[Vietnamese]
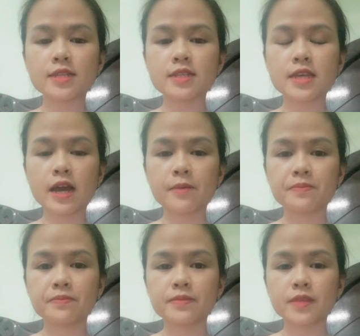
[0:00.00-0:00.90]
là gì ạ?
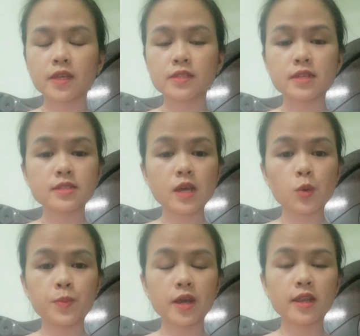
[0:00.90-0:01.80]
trấn châu
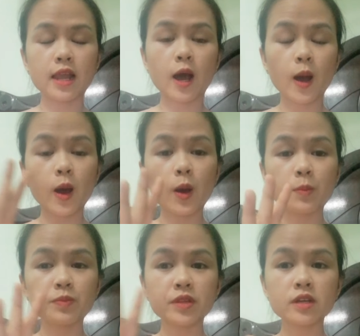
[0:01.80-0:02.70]
phiên là
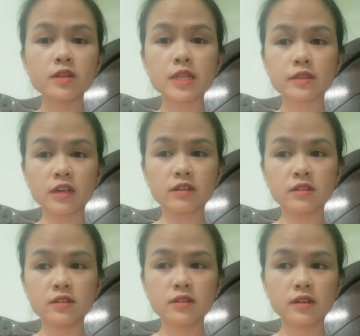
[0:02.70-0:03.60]
hòm thư điện
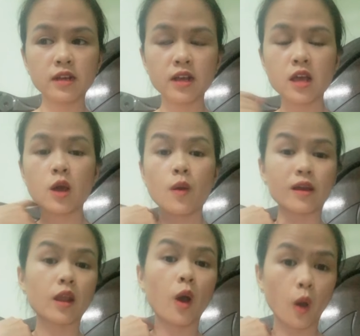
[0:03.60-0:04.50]
tử ha
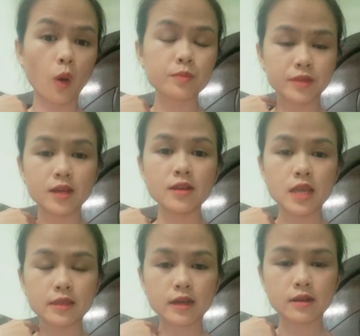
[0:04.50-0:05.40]
hoặc là hộp thư
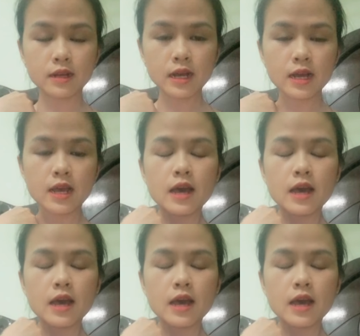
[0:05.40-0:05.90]
điện tử ha